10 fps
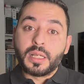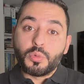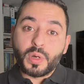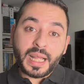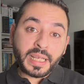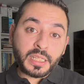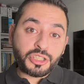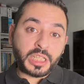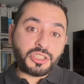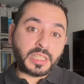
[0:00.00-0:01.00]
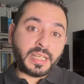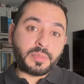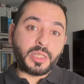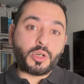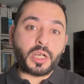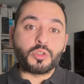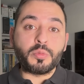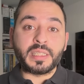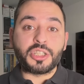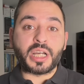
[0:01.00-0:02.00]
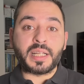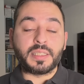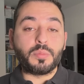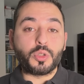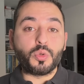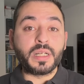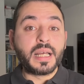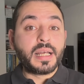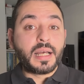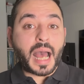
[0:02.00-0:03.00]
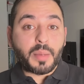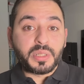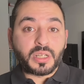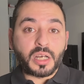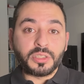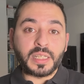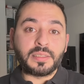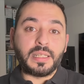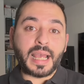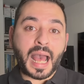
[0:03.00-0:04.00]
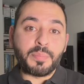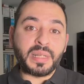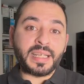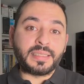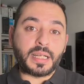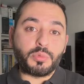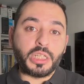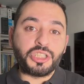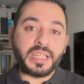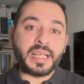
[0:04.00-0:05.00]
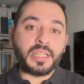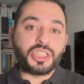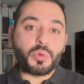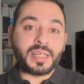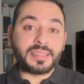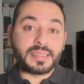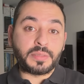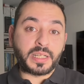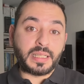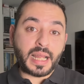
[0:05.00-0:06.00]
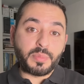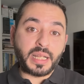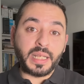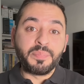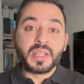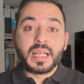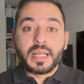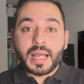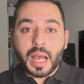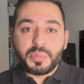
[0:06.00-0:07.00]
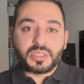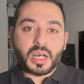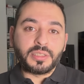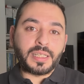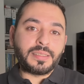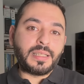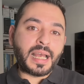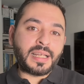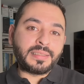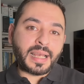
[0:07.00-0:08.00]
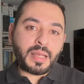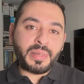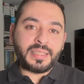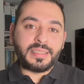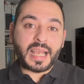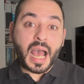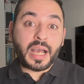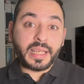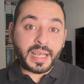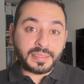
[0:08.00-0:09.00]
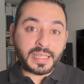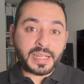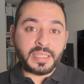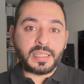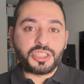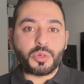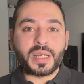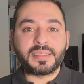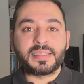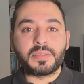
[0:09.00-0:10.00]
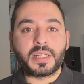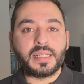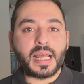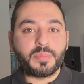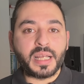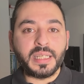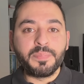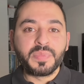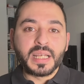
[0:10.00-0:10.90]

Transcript: ولكن الشيء الجديد بأنه حكومة إشارة المرور عم بتخطط لحملة ترويجية لجواز السفر الألماني عم بتخطط لتعمل دعايات يعني لجواز السفر الألماني